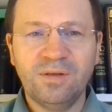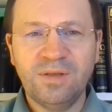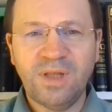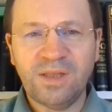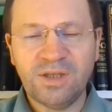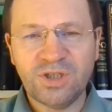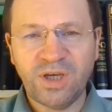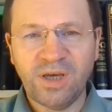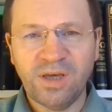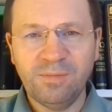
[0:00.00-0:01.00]
nad
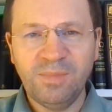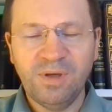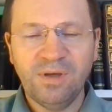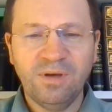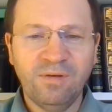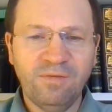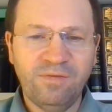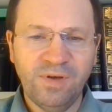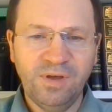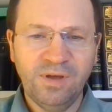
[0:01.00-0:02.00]
grzechem
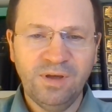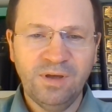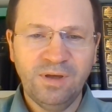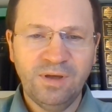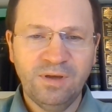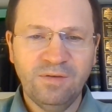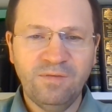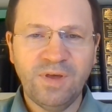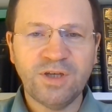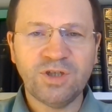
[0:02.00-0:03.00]
w
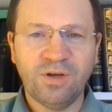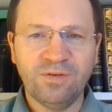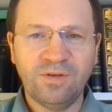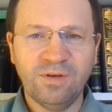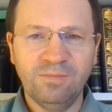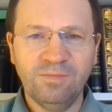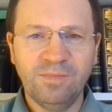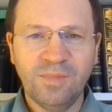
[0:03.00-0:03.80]
wierzącym.